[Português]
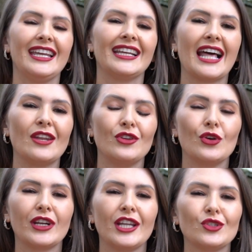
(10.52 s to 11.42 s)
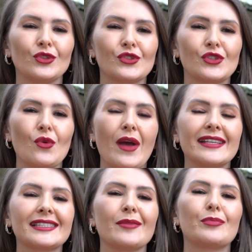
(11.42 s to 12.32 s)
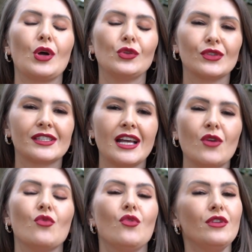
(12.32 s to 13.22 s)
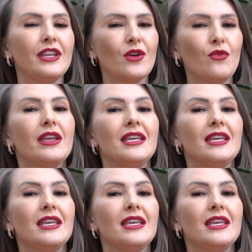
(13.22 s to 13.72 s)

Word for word: E lá no Rio Grande do Sul, esta produção uniu